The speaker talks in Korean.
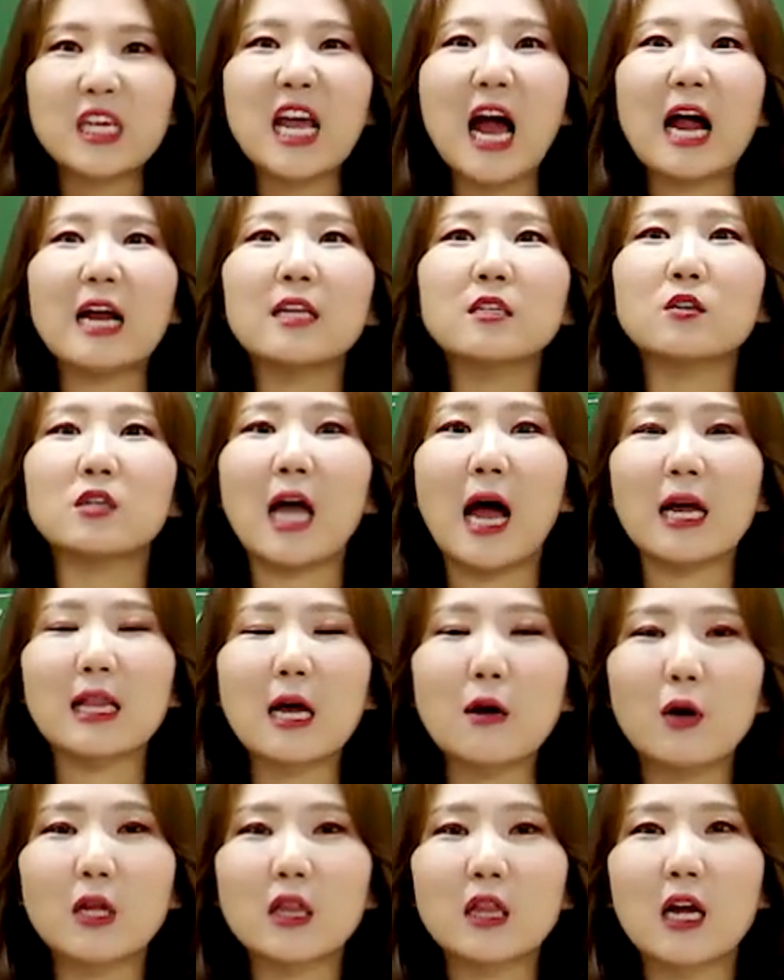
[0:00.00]
이 안에서 다
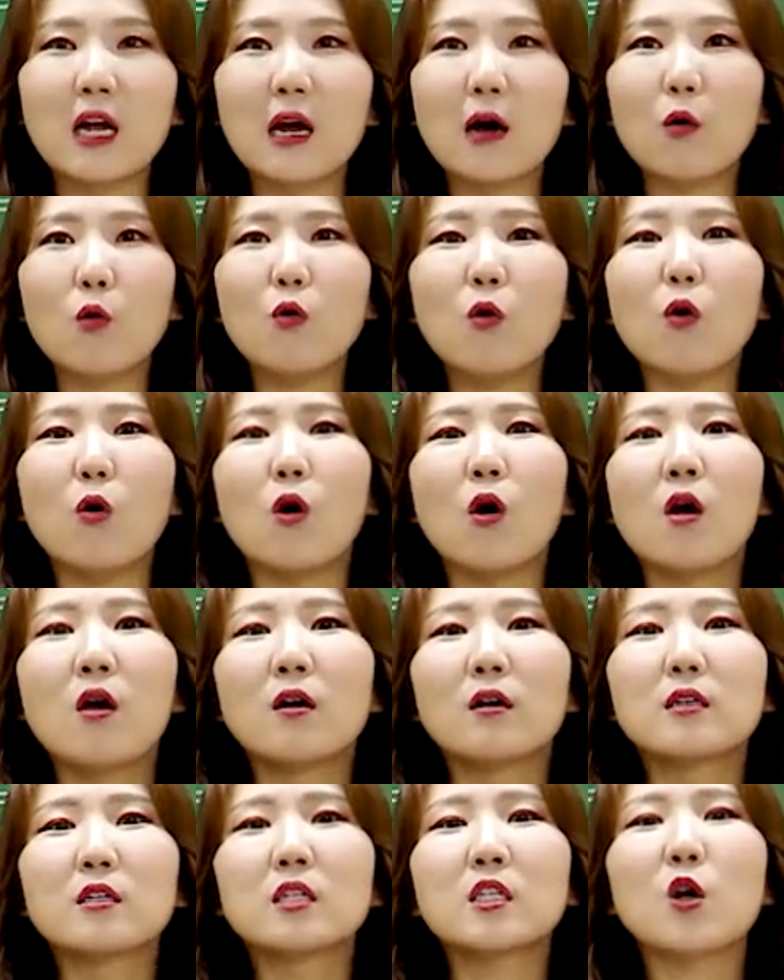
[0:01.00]
나왔다라고
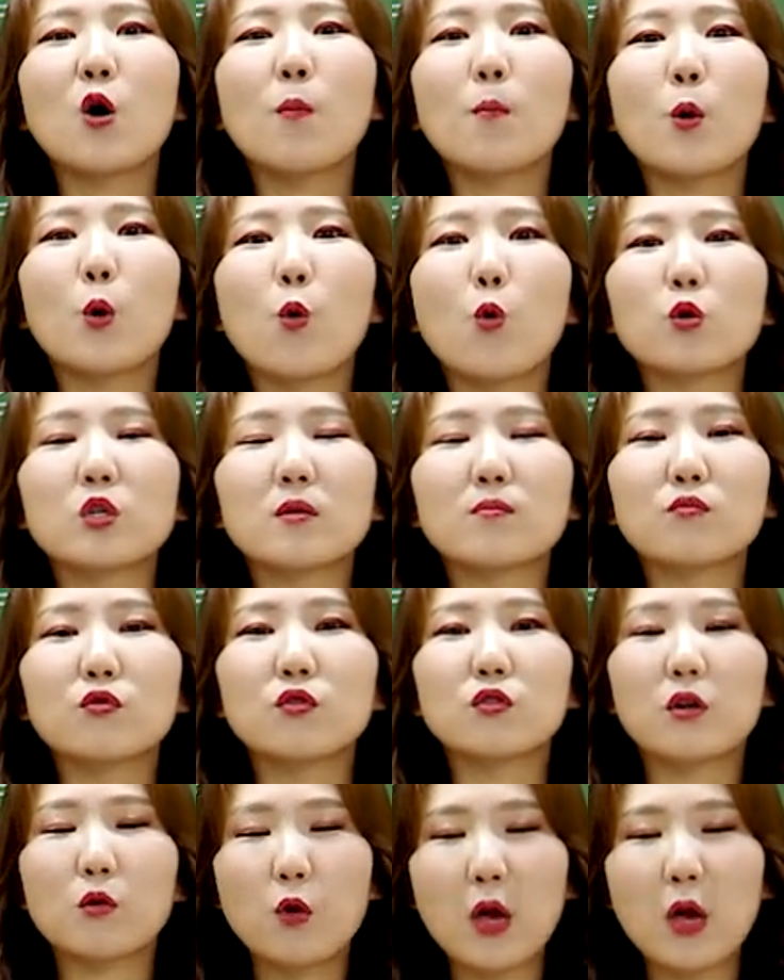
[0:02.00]
시험 보고 오신 분들이